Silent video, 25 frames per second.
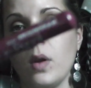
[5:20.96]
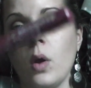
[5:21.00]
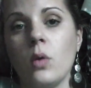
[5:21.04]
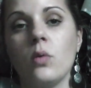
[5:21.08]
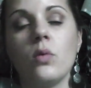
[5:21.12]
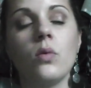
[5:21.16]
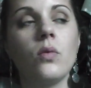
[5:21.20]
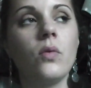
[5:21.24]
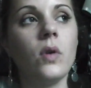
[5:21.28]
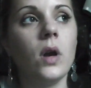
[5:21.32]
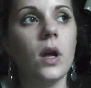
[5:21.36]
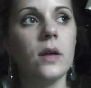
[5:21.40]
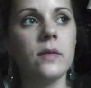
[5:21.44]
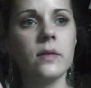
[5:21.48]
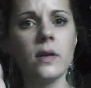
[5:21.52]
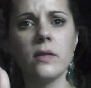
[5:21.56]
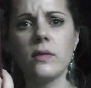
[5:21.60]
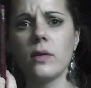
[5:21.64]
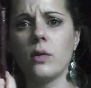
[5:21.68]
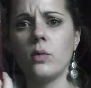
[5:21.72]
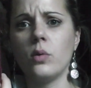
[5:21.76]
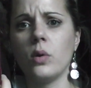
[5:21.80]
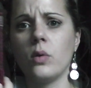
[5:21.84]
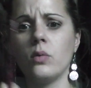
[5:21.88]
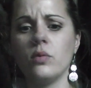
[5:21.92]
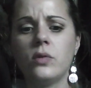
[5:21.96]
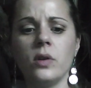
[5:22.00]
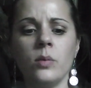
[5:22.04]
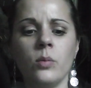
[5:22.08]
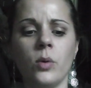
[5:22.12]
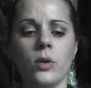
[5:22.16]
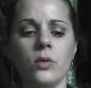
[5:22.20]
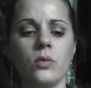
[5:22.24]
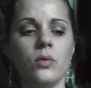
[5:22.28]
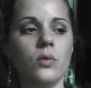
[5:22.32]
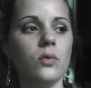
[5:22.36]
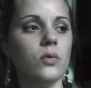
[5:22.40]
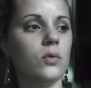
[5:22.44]
Donc voilà, ça, ça doit coûter
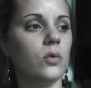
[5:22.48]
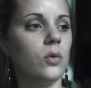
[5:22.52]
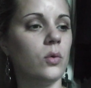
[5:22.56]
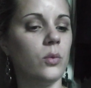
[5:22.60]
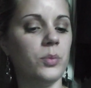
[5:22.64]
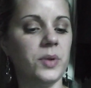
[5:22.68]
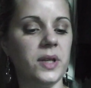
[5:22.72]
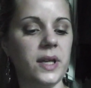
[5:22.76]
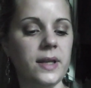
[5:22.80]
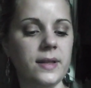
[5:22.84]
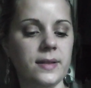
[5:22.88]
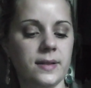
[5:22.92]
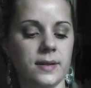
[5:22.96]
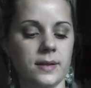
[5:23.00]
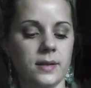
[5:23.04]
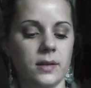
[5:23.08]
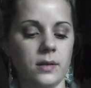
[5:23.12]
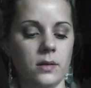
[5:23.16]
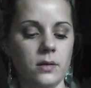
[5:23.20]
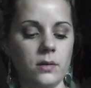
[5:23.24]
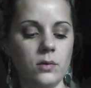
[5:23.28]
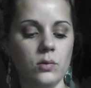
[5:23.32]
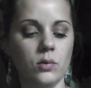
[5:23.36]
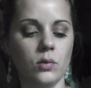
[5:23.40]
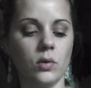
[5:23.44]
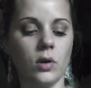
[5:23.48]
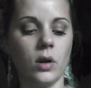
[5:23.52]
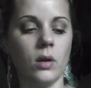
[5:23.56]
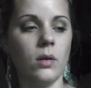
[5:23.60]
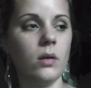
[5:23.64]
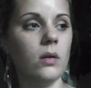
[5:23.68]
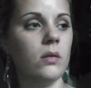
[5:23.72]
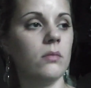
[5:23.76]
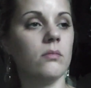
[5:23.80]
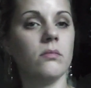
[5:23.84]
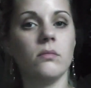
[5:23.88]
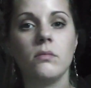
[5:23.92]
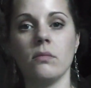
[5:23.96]
moins de 2 euros pièce. Donc moi, euh,
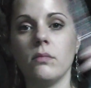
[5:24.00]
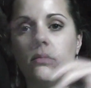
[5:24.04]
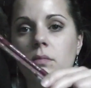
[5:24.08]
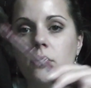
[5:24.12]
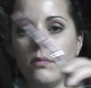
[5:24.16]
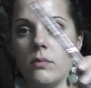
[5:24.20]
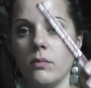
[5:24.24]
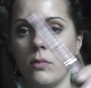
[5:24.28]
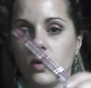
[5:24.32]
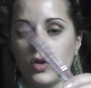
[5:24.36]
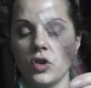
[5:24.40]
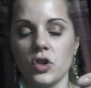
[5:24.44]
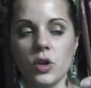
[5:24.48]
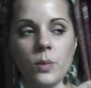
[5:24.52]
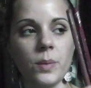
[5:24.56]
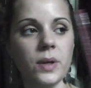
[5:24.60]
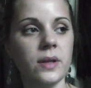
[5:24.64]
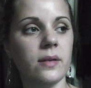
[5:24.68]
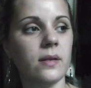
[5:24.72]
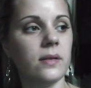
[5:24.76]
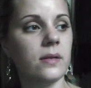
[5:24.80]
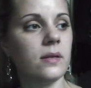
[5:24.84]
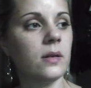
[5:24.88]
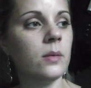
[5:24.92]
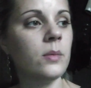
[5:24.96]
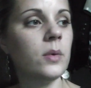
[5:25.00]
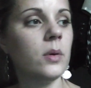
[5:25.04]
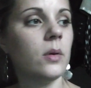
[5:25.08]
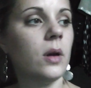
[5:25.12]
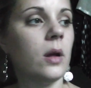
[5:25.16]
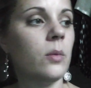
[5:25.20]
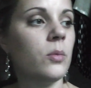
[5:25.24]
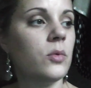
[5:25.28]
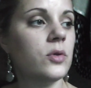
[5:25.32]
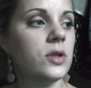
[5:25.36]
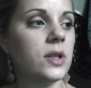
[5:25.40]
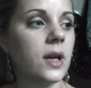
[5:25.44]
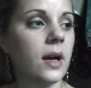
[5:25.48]
moi, j'ai jamais testé, mais
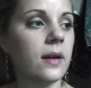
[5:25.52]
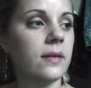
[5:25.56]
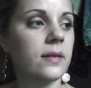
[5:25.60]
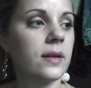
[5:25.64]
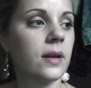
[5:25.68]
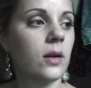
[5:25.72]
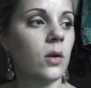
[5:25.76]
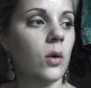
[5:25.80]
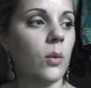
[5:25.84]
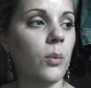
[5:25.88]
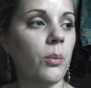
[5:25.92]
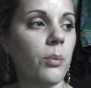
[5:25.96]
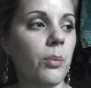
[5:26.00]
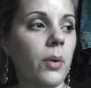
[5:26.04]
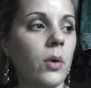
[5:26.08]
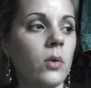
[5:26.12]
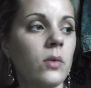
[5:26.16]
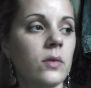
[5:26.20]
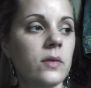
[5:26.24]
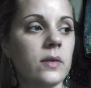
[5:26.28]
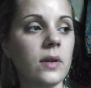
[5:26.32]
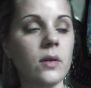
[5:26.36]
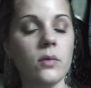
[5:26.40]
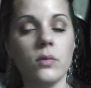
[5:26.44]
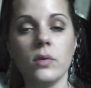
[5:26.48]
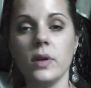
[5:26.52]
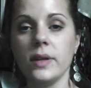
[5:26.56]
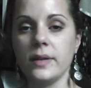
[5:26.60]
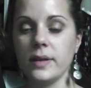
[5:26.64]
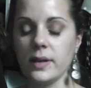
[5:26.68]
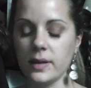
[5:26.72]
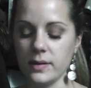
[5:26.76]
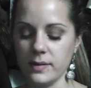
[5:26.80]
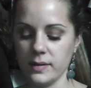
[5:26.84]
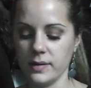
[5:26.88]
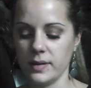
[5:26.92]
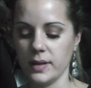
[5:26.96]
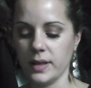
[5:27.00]
elle me dira ce qu'elle en pense. Elle voulait
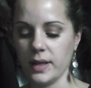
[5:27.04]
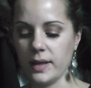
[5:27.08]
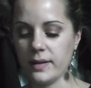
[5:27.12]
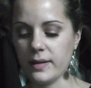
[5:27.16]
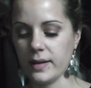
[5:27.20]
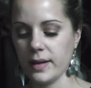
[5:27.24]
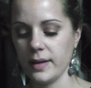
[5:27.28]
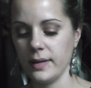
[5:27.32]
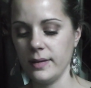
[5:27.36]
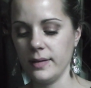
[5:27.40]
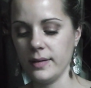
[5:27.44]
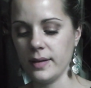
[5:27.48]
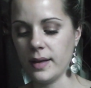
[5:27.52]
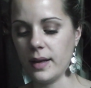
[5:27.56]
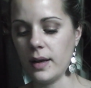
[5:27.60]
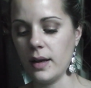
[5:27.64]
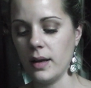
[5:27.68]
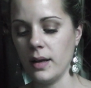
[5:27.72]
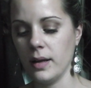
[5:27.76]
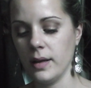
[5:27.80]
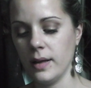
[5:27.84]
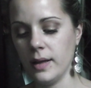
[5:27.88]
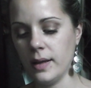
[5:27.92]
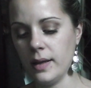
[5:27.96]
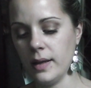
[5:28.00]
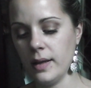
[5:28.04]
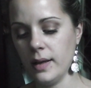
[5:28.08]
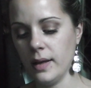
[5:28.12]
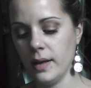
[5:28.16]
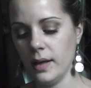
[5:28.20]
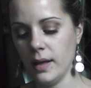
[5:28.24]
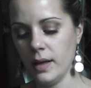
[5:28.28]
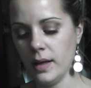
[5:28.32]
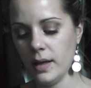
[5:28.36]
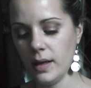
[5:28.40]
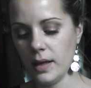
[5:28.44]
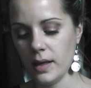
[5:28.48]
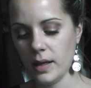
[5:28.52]
tester Catrice, elle.
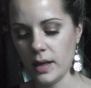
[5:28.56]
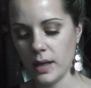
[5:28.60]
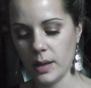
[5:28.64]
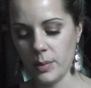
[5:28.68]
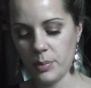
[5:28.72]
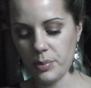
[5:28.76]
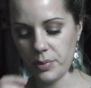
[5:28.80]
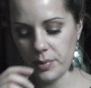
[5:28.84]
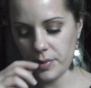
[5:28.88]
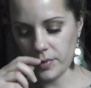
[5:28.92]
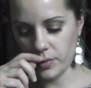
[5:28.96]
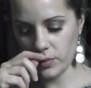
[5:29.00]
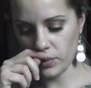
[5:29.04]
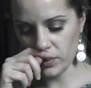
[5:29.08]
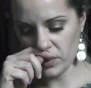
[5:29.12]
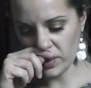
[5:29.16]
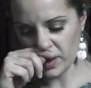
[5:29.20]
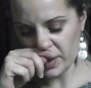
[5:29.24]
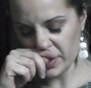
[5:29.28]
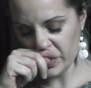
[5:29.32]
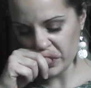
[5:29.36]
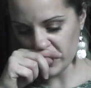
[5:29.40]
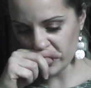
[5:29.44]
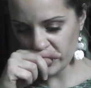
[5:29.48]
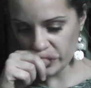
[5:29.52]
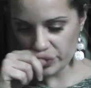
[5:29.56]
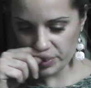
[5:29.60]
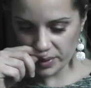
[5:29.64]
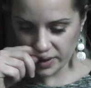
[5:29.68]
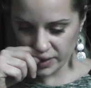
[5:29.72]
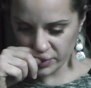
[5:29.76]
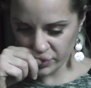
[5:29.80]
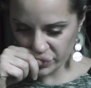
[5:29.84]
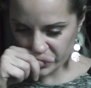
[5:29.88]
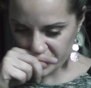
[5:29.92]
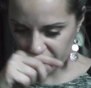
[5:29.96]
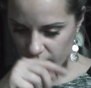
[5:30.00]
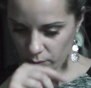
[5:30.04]
Et puis donc là, je lui ai
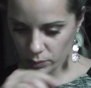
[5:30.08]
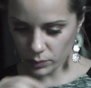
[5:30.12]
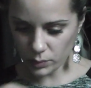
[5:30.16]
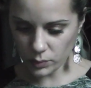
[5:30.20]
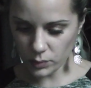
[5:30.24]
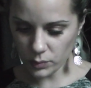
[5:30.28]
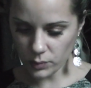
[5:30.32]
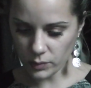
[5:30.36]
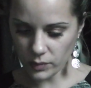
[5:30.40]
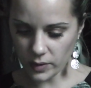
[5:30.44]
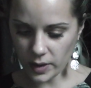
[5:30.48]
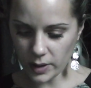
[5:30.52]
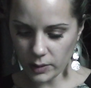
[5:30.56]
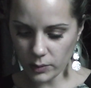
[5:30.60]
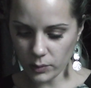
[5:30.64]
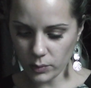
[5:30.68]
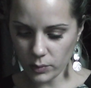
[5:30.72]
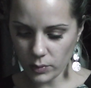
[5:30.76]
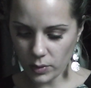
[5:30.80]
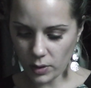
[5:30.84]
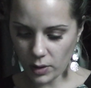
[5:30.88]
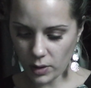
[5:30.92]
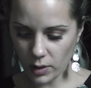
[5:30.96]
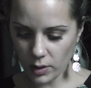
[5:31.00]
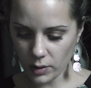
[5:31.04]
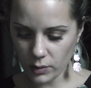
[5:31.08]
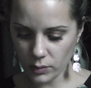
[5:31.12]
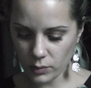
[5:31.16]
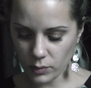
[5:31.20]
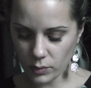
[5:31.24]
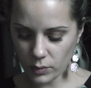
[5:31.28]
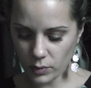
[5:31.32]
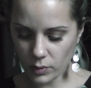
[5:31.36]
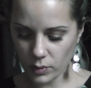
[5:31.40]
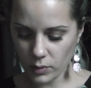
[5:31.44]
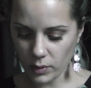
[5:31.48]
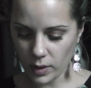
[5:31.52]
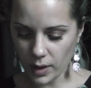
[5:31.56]
pris, donc c'est une toute nouvelle couleur,
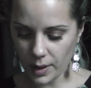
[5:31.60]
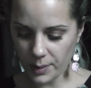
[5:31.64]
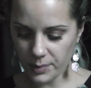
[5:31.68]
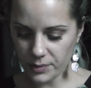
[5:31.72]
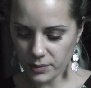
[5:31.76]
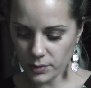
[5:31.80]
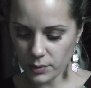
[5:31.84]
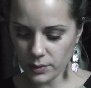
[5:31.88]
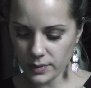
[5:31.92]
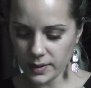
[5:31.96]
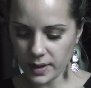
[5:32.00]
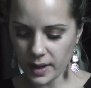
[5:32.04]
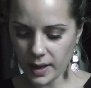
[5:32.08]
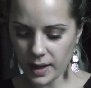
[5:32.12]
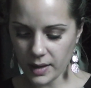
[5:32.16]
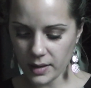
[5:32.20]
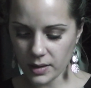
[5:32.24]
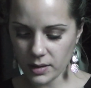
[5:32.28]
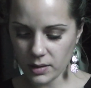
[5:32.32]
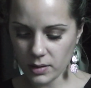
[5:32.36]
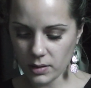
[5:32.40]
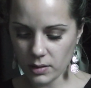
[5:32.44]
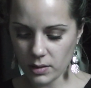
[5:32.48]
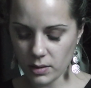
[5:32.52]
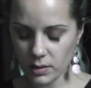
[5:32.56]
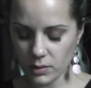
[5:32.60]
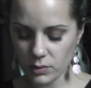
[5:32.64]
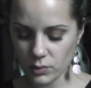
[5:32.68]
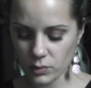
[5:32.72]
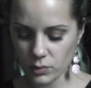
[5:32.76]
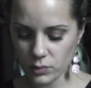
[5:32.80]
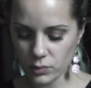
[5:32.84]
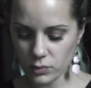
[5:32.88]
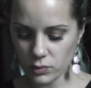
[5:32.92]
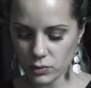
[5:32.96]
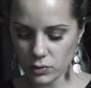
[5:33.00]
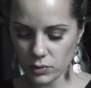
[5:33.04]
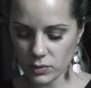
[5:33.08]
donc le Absolute Eye Color,
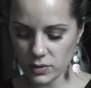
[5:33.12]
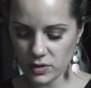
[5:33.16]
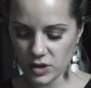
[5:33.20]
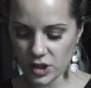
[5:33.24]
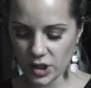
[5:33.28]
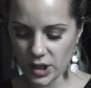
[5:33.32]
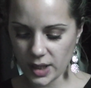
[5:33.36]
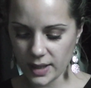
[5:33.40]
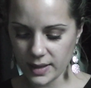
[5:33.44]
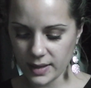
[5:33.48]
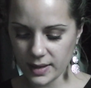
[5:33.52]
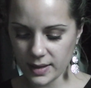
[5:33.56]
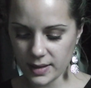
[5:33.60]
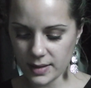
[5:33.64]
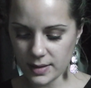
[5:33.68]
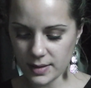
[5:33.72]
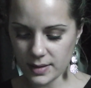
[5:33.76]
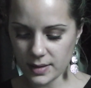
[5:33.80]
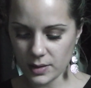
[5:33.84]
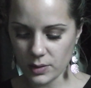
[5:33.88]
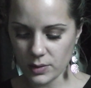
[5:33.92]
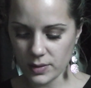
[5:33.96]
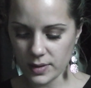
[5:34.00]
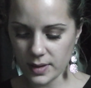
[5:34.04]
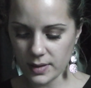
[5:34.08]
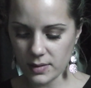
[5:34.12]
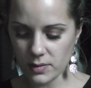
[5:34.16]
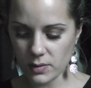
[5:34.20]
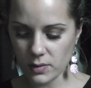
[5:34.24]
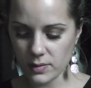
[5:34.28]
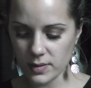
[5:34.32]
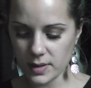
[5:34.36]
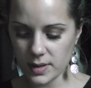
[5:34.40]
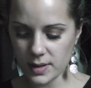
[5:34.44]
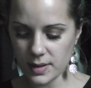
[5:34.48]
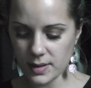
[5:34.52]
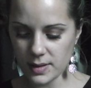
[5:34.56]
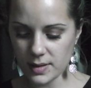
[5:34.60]
donc toujours de cicatrice, c'est le
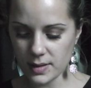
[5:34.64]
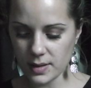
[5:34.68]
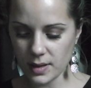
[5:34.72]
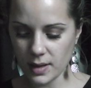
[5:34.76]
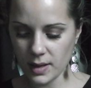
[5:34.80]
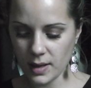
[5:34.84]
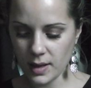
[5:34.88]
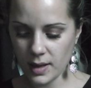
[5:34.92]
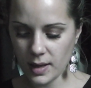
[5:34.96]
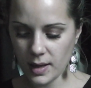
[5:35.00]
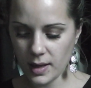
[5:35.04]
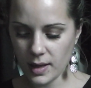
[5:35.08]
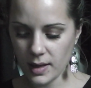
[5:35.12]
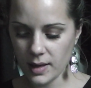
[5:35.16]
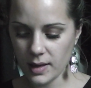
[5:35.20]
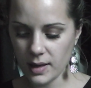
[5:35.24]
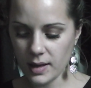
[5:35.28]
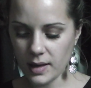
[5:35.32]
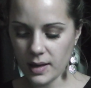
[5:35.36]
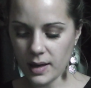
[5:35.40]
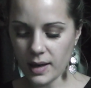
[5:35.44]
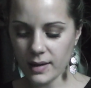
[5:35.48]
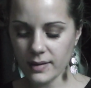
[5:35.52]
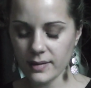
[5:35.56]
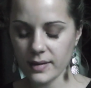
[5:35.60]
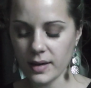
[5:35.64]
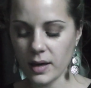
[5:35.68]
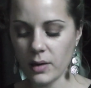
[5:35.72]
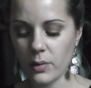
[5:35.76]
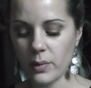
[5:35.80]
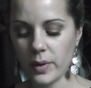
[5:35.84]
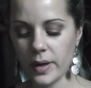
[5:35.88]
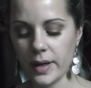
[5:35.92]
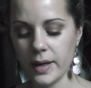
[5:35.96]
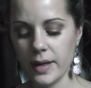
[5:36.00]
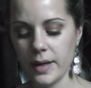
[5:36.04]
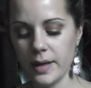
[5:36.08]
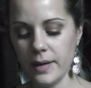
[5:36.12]
710 Lilac Del
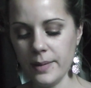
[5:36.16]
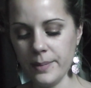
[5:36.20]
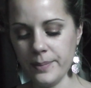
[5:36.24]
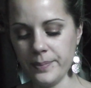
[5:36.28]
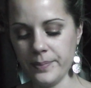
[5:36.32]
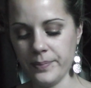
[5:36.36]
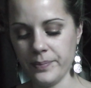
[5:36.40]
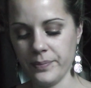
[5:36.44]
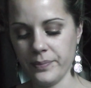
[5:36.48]
Rey.